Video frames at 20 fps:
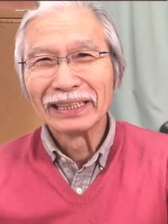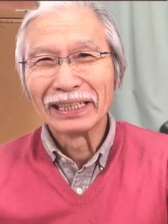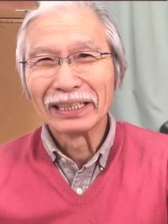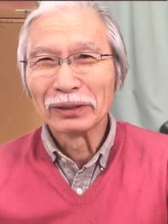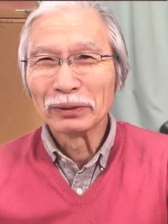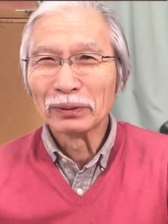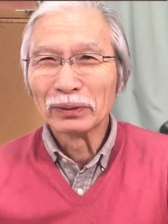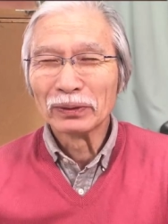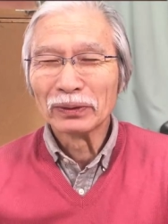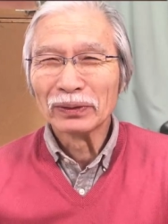
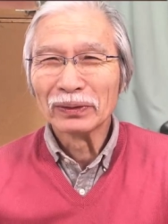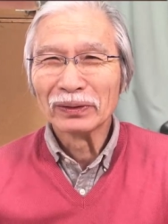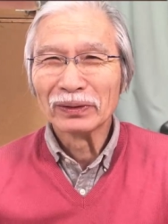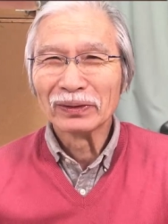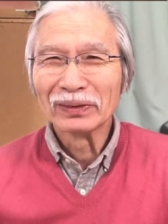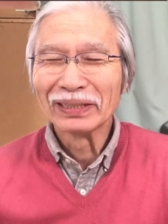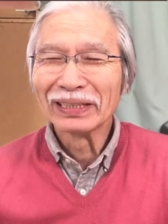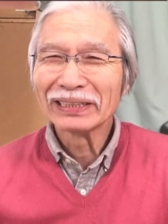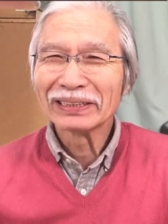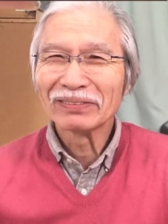あ
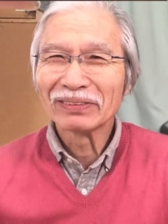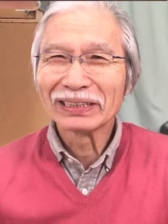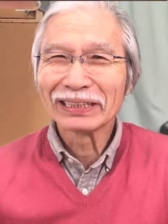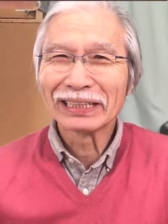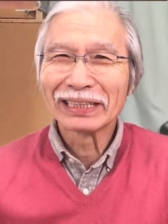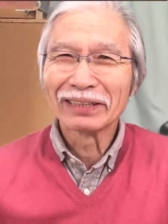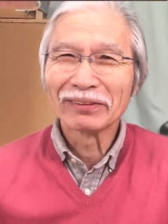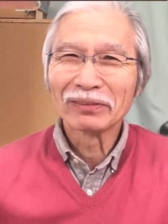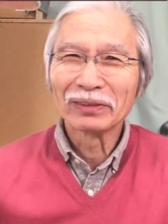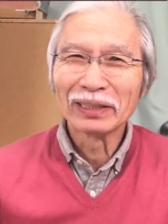のー、ね、柴
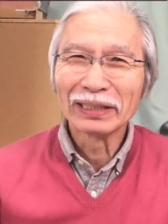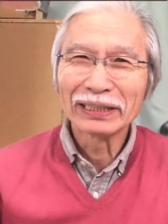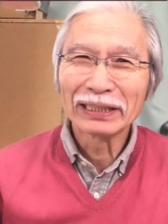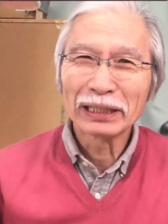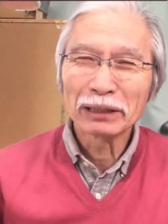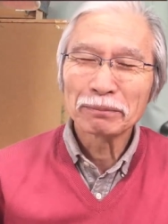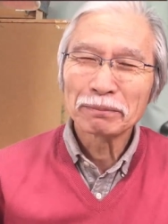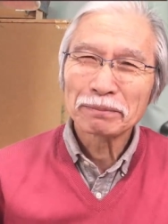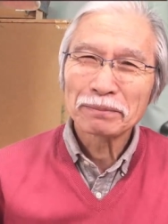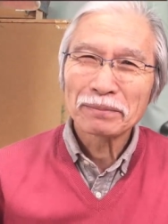崎はこの
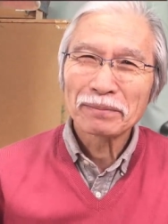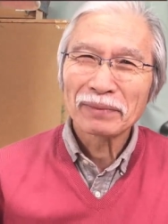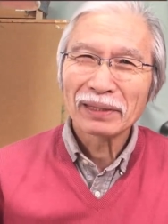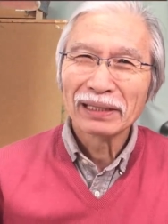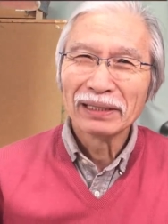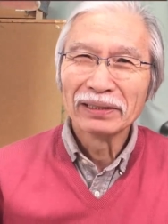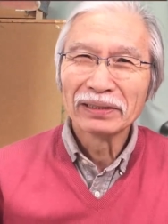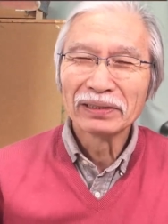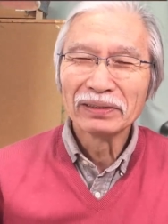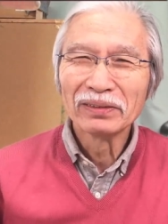間、
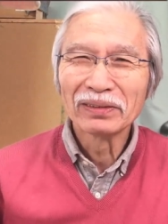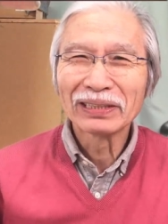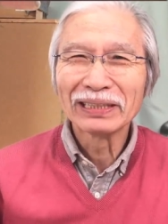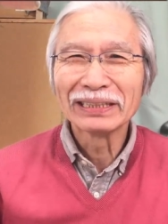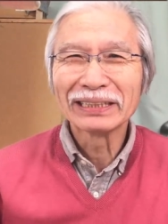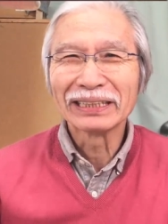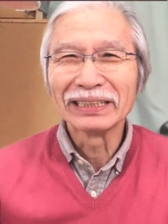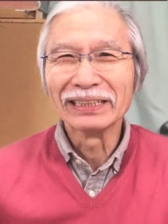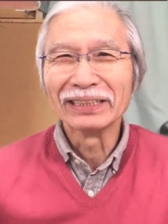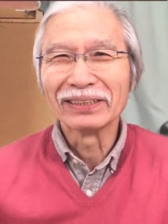雪の
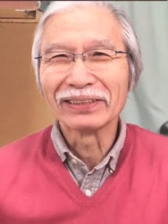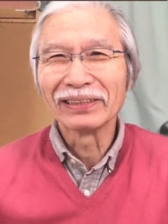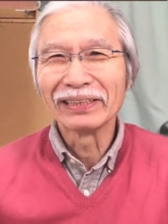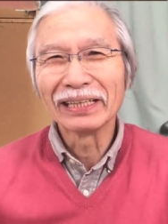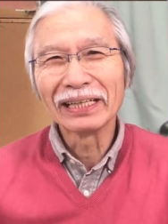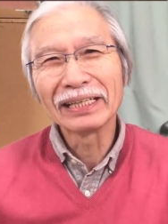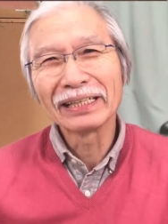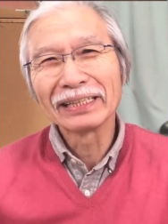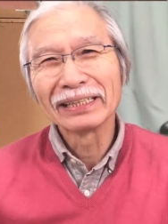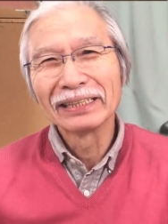景色の
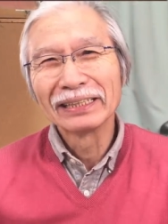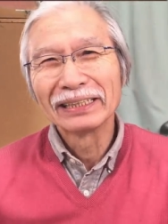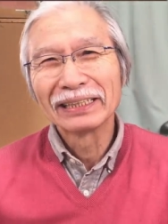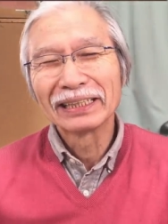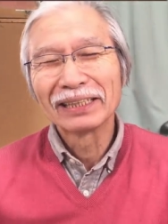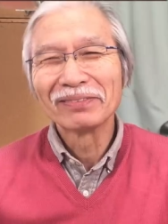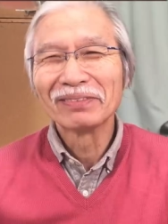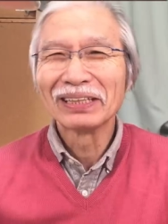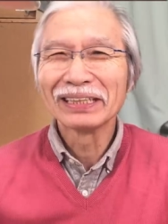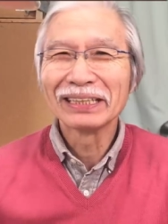時ね、
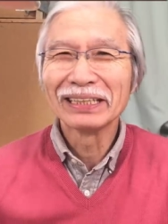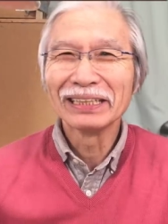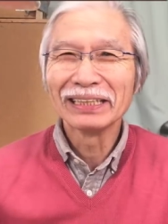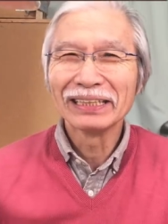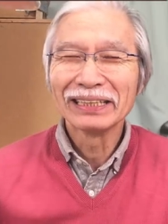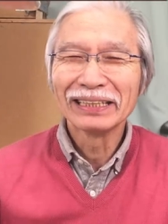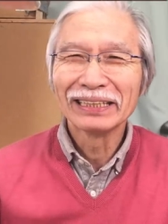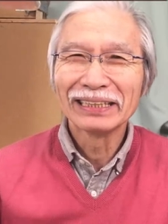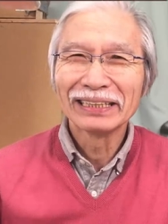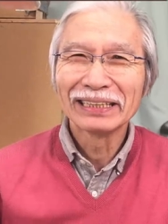手前
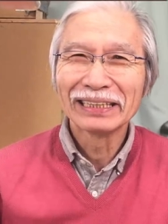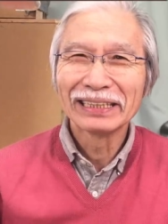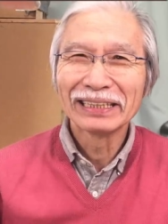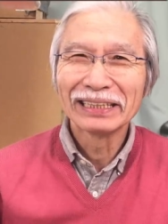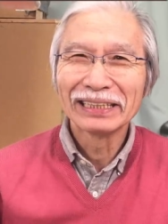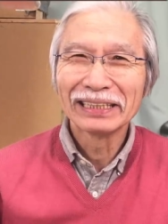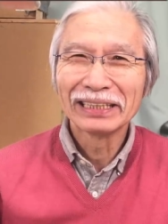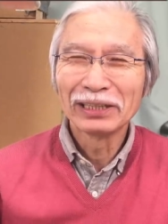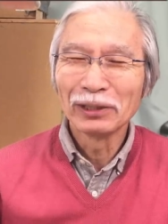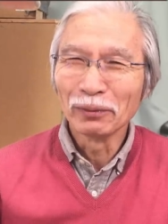に
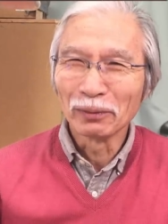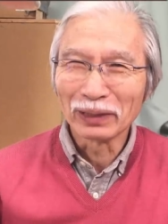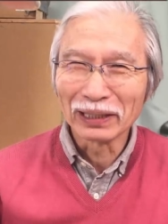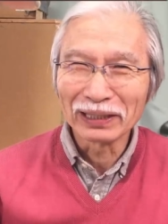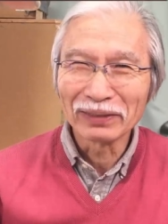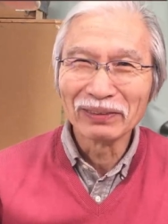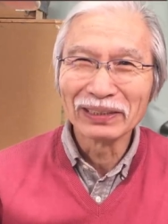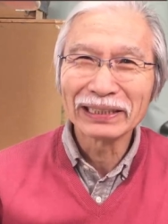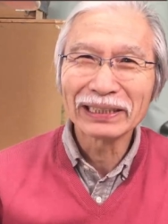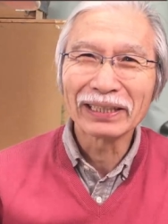木を
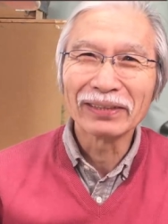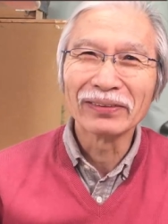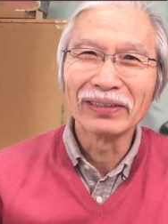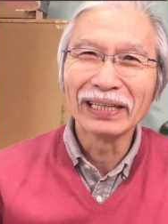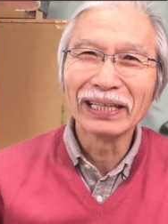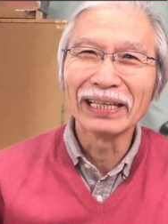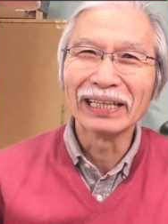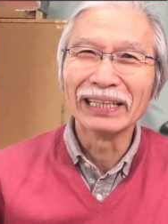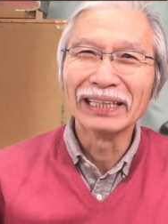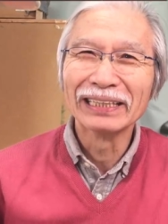描きましたよ
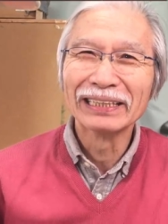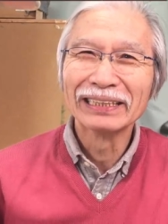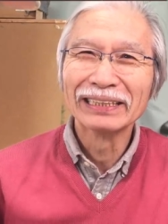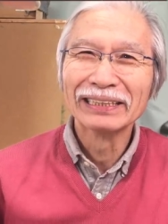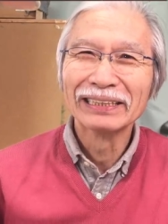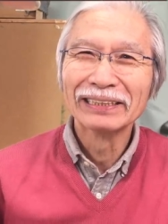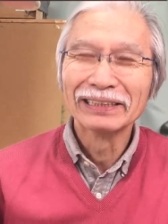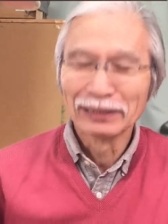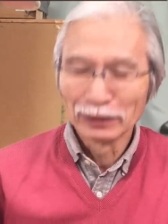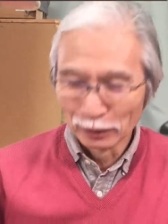ね。
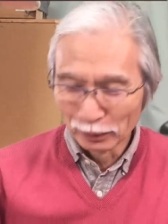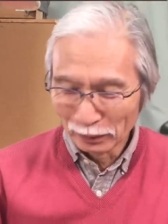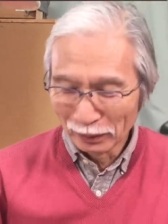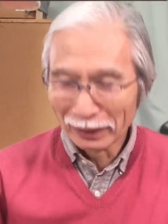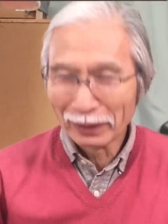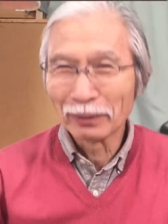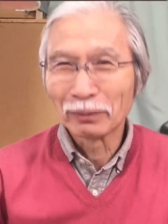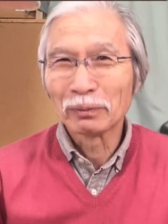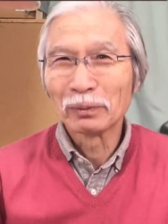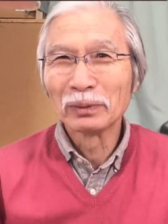
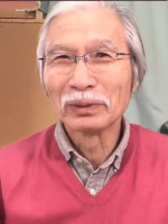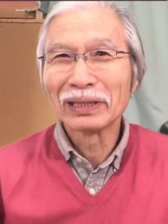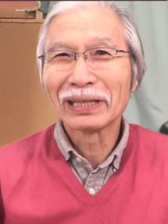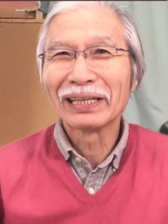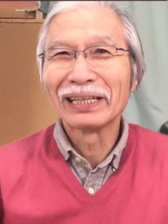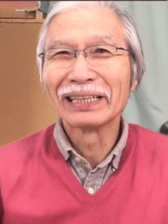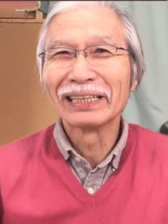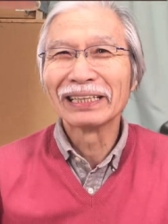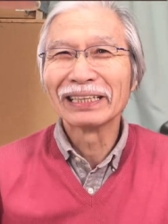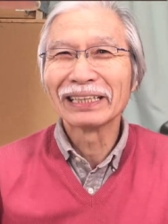あれをこん
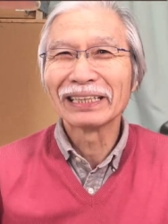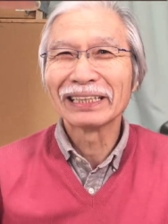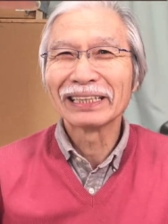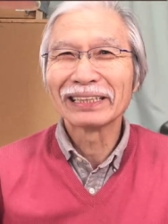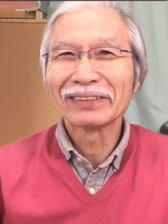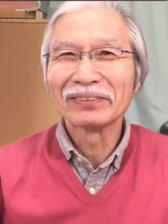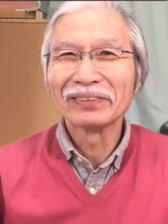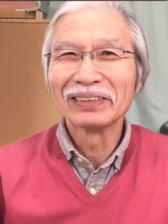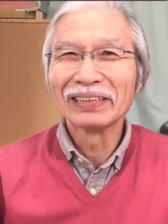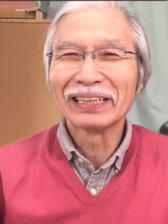な考え、
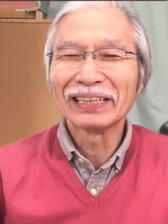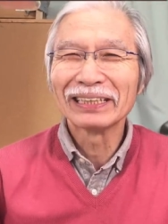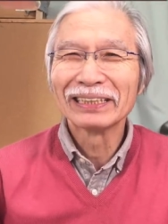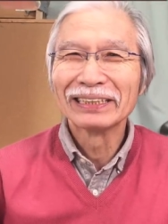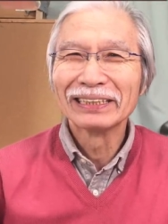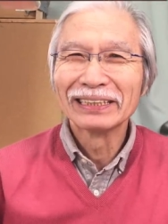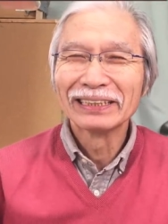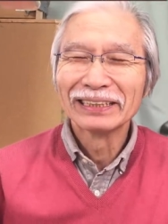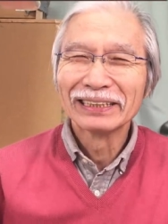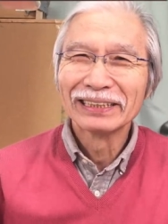こん
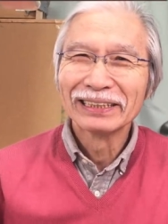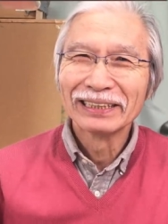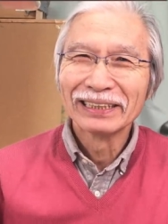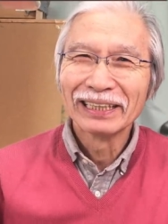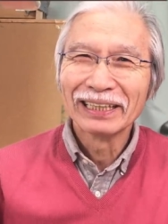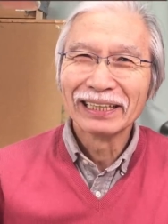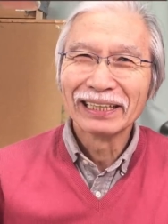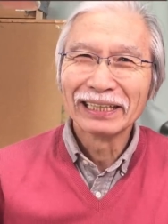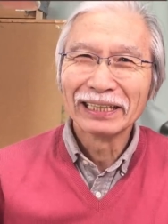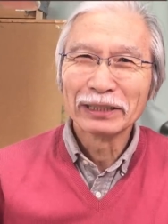な、
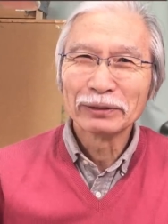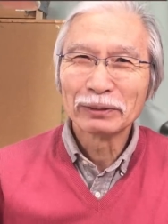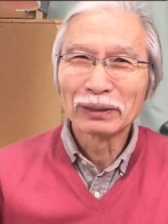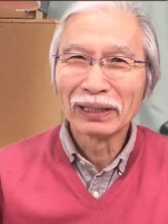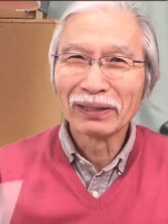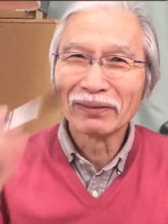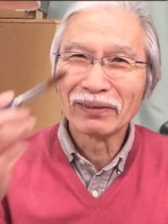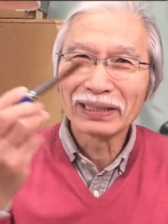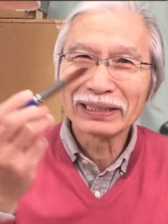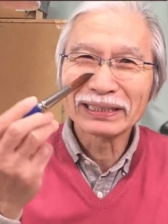えー、
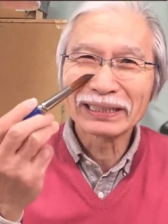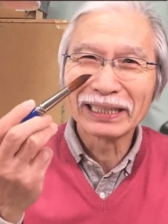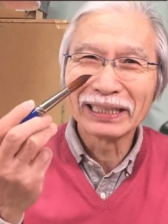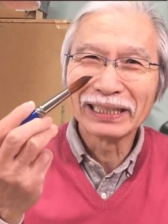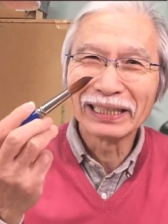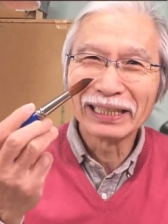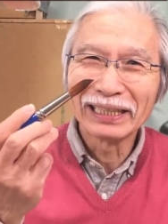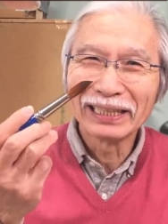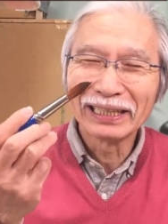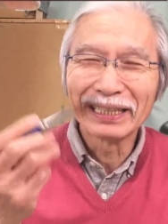筆の
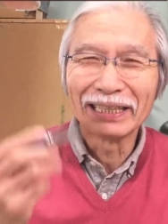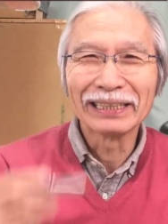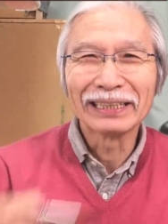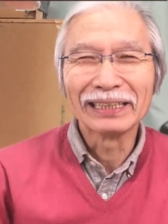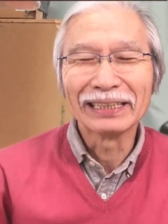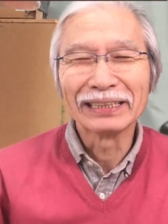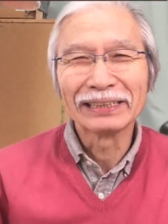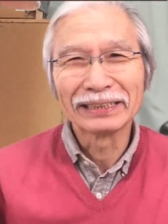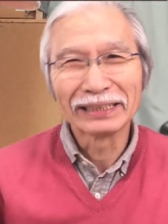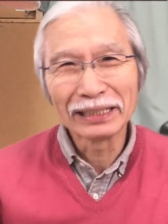扱いで描い
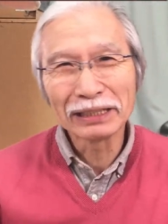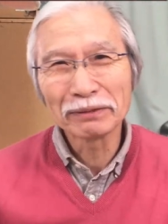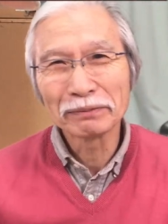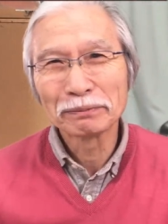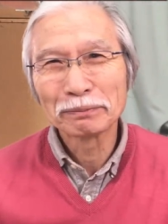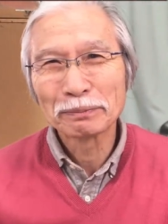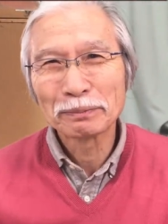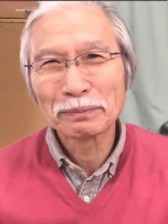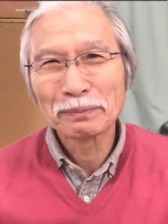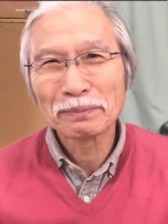てるんです
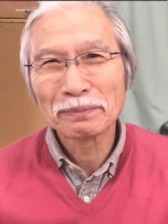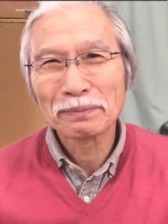ね。